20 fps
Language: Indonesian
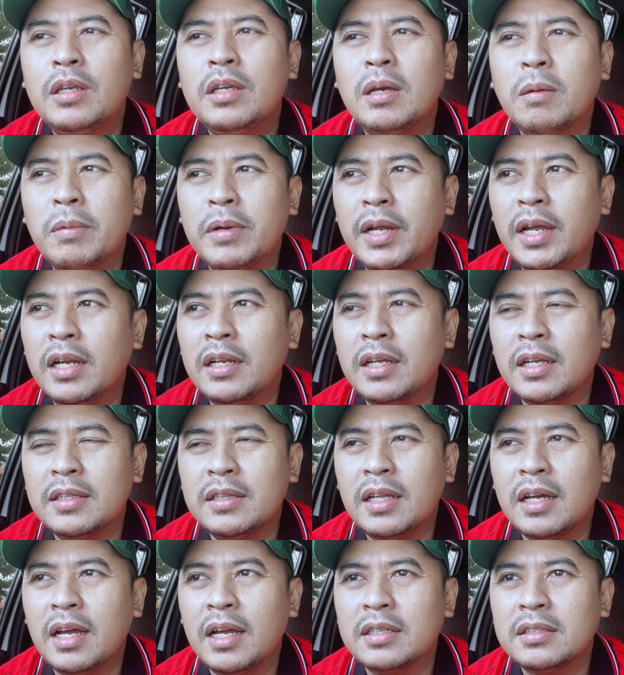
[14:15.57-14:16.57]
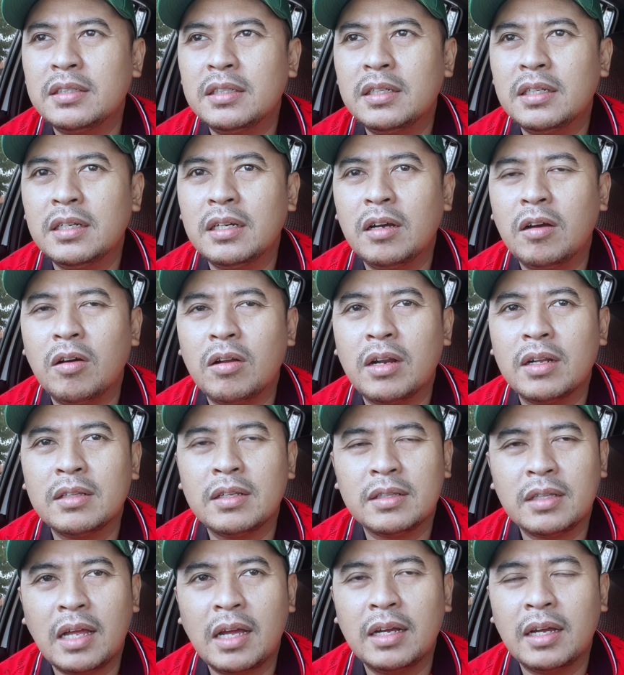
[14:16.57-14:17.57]
Iya, mendingan kita kasih ke orang
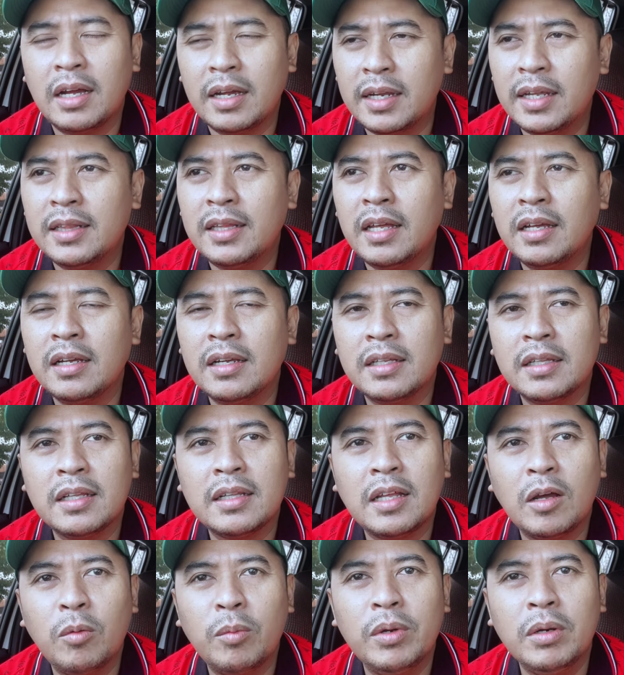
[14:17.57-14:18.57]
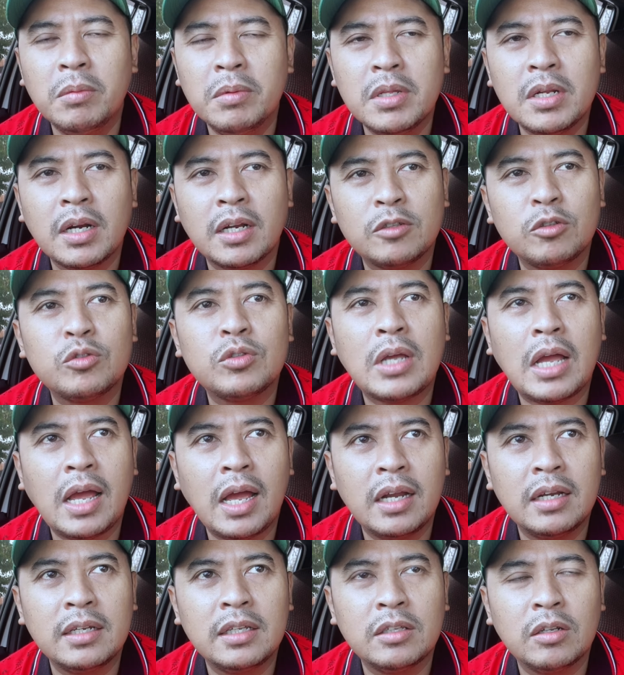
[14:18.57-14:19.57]
tetangga kita yang kita tahu benar-benar yeah.
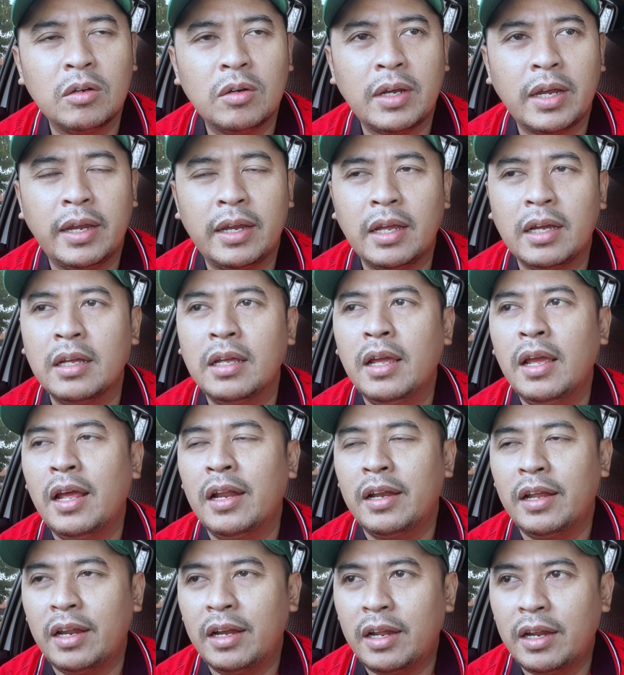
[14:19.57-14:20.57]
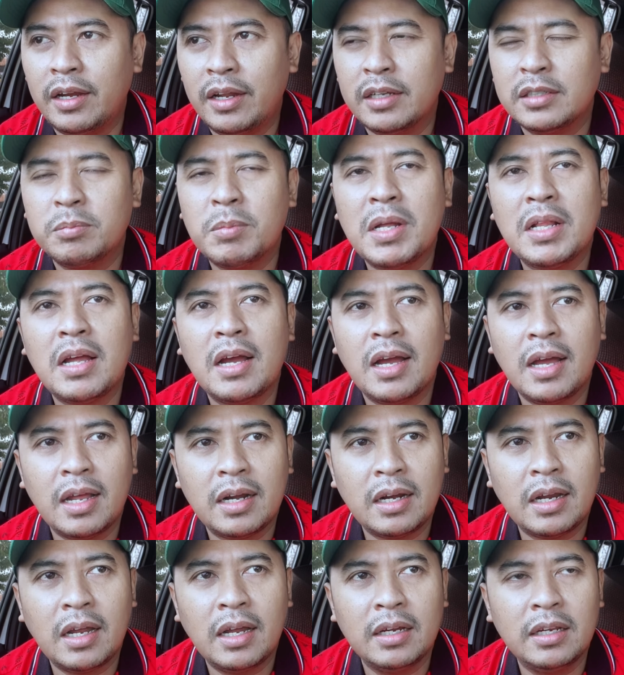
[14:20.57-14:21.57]
kesusahan gitu loh, yeah. kayak iya. yang nenek-nenek sebatang
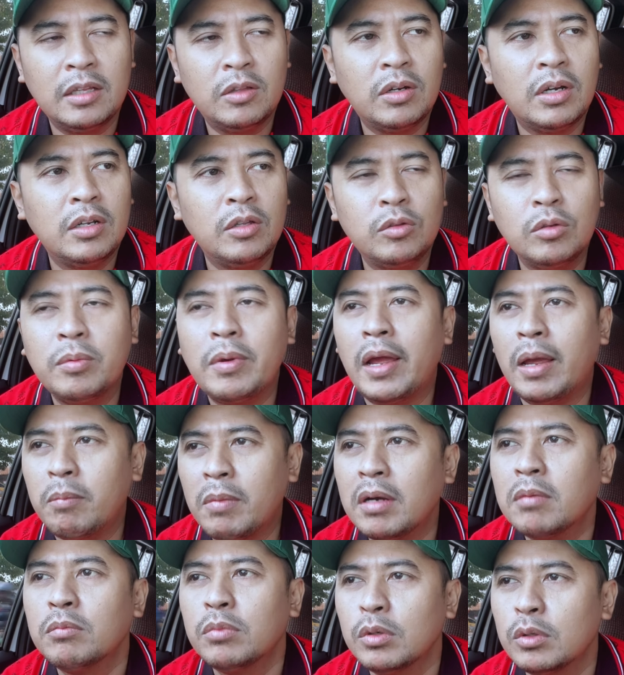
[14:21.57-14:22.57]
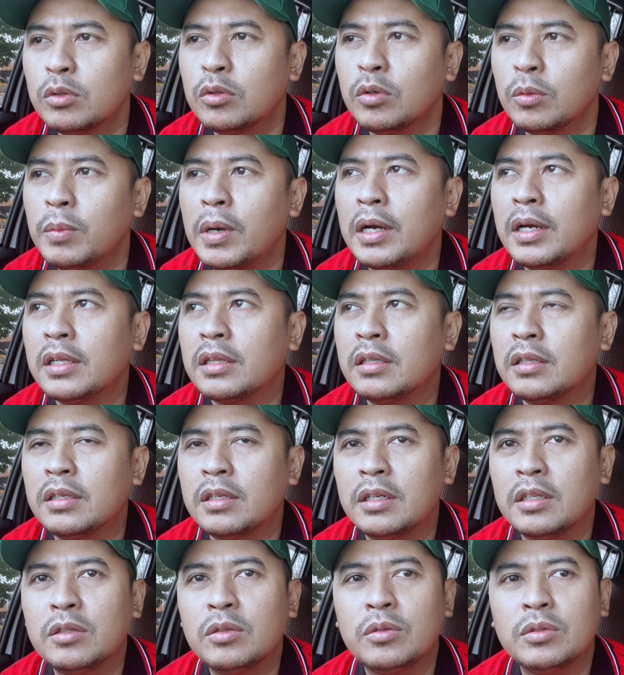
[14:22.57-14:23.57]
kara gitu kan yeah. itu iya. emang butuh banget
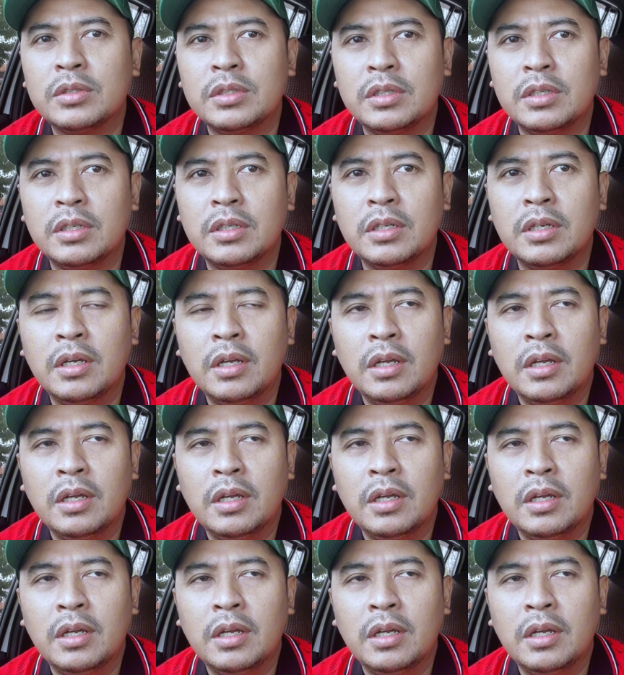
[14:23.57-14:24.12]
itu sih.